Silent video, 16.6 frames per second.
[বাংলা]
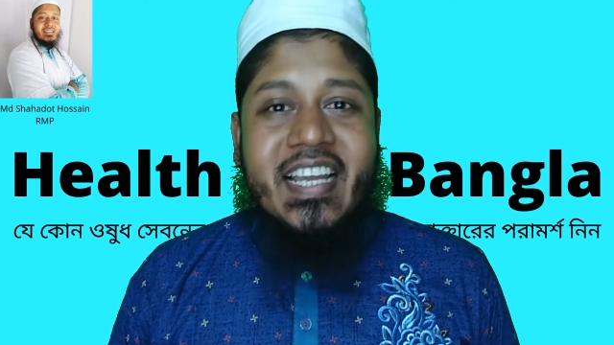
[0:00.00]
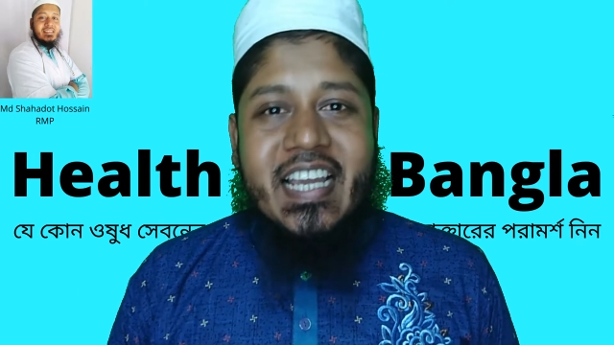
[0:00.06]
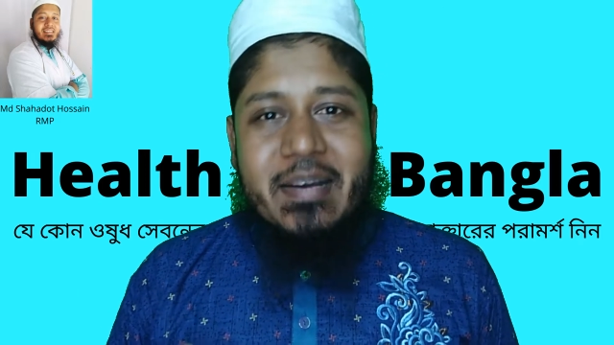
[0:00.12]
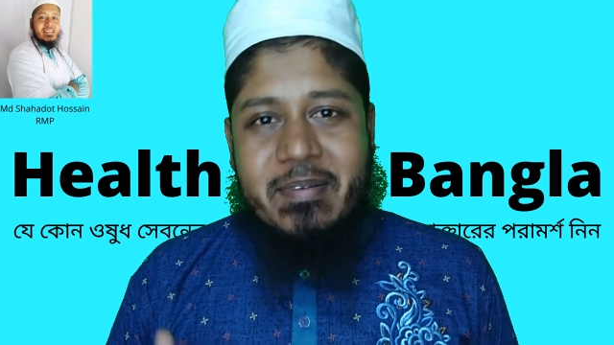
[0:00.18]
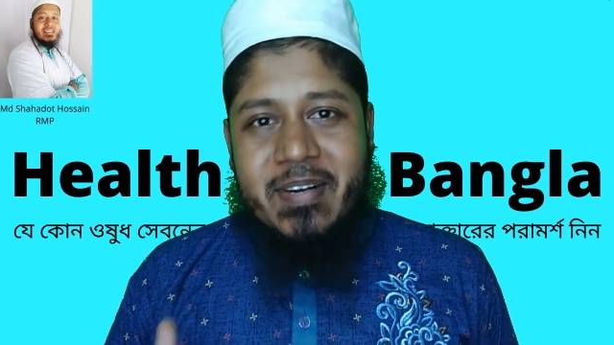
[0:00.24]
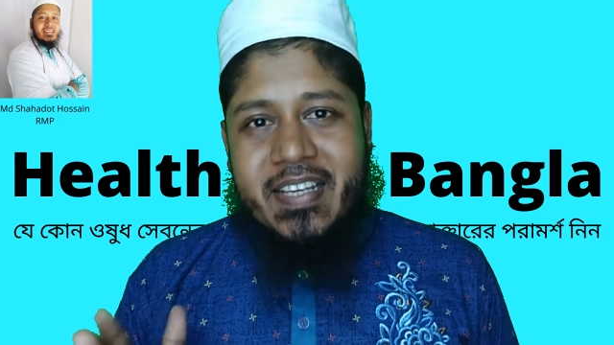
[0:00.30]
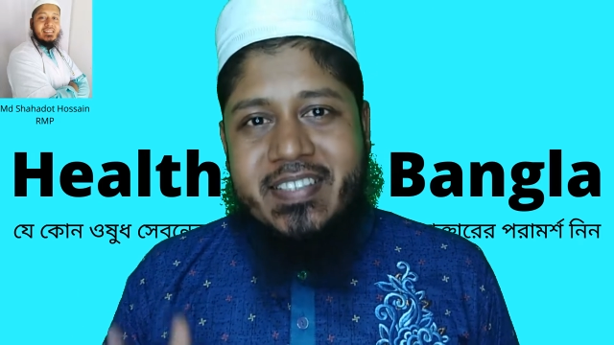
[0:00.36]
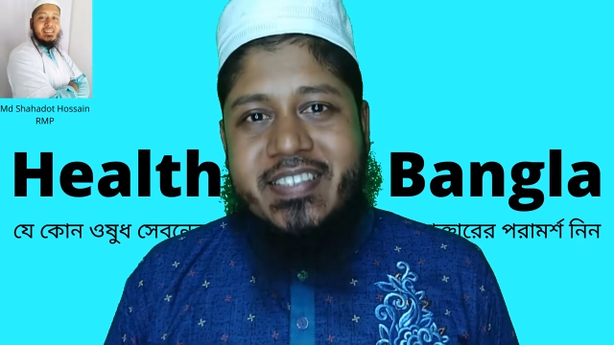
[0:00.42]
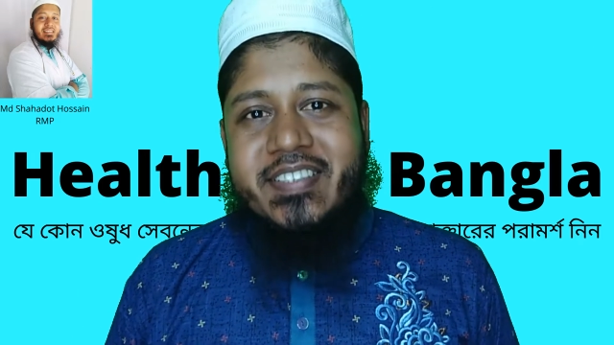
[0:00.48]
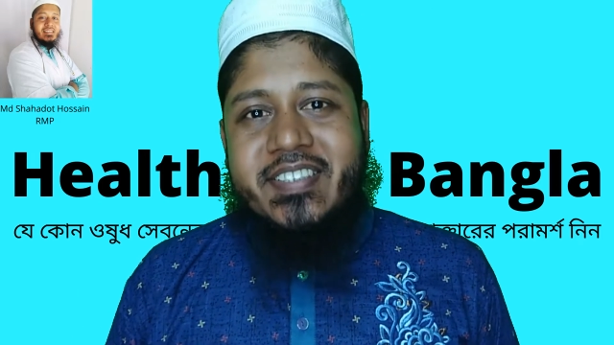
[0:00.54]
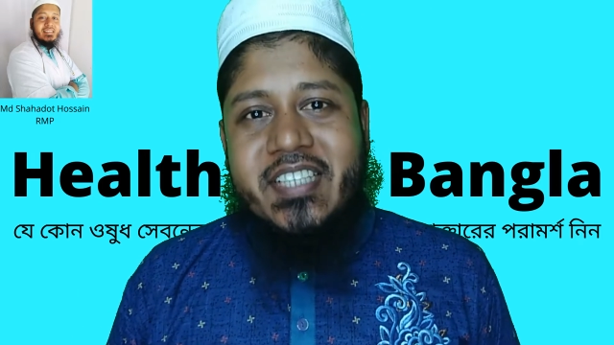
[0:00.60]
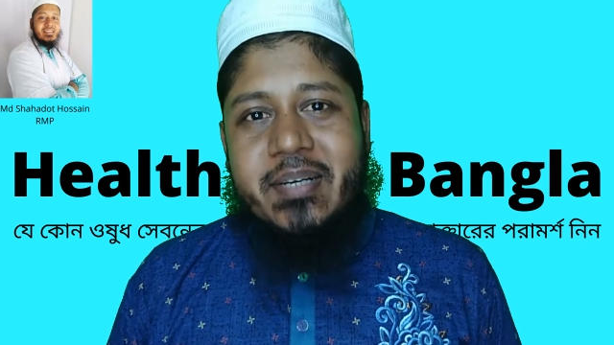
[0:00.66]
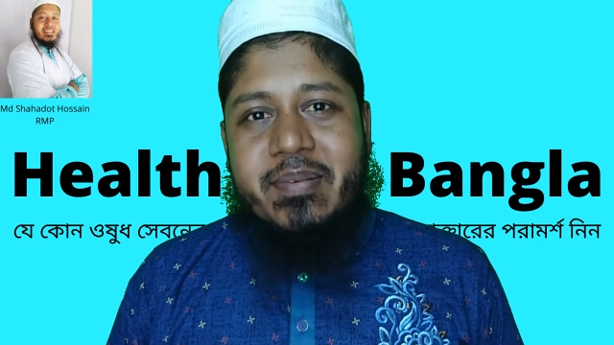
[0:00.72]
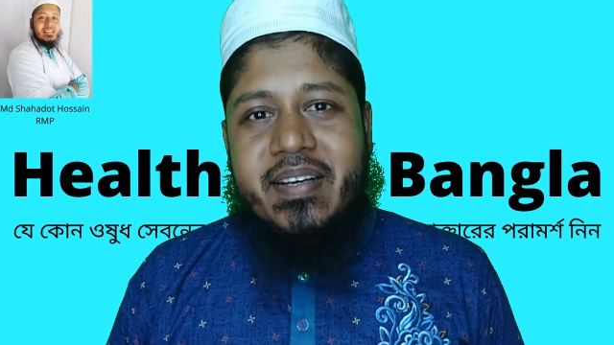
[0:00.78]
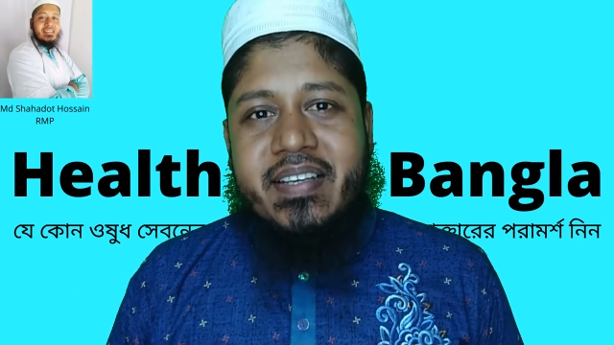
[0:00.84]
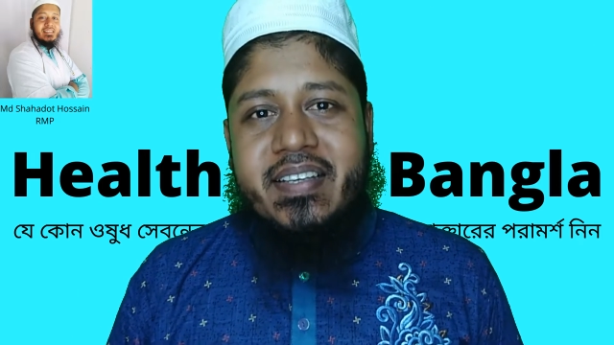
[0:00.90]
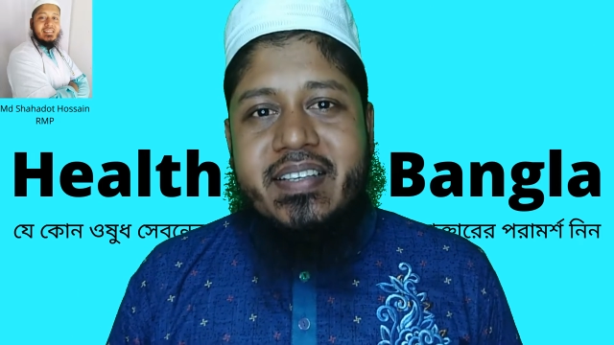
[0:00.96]
কেমন আছেন
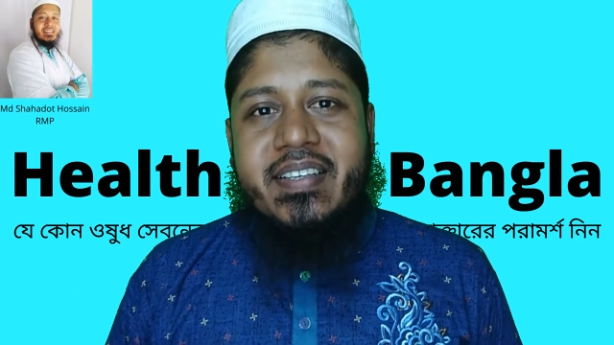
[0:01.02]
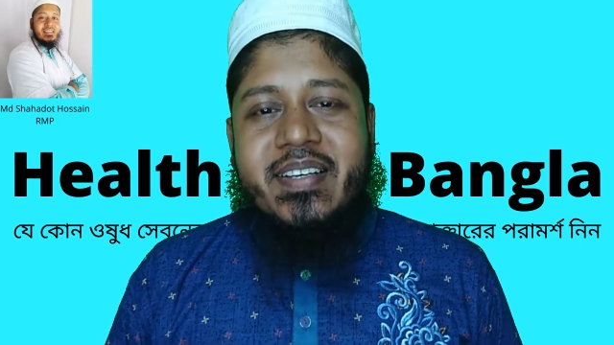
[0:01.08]
সবাই